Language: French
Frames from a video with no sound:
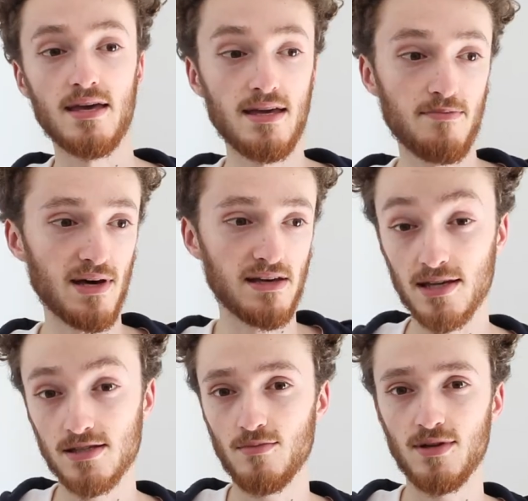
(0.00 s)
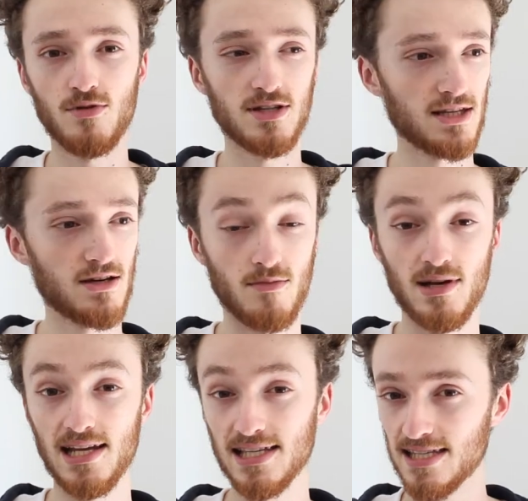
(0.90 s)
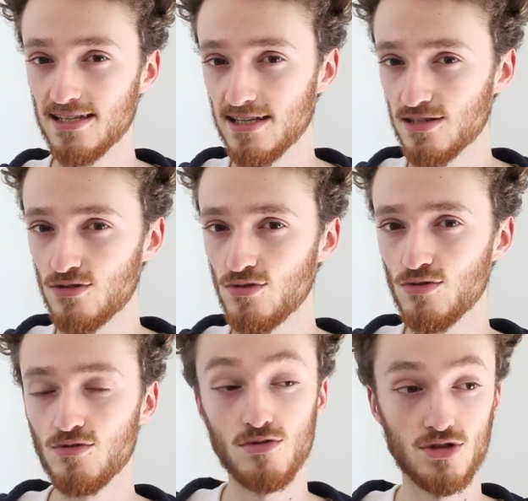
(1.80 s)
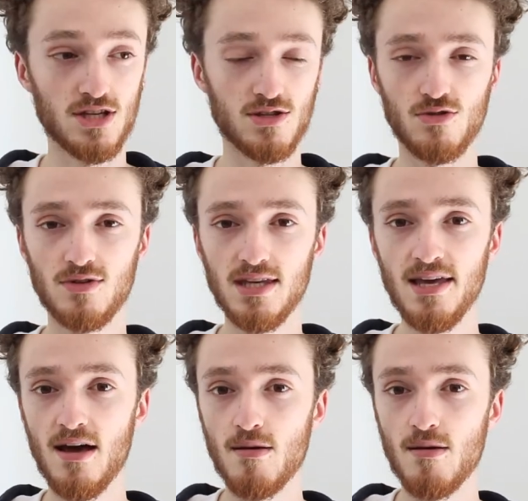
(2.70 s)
Et par exemple, les boîtiers comme l'A7S 2 de chez Sony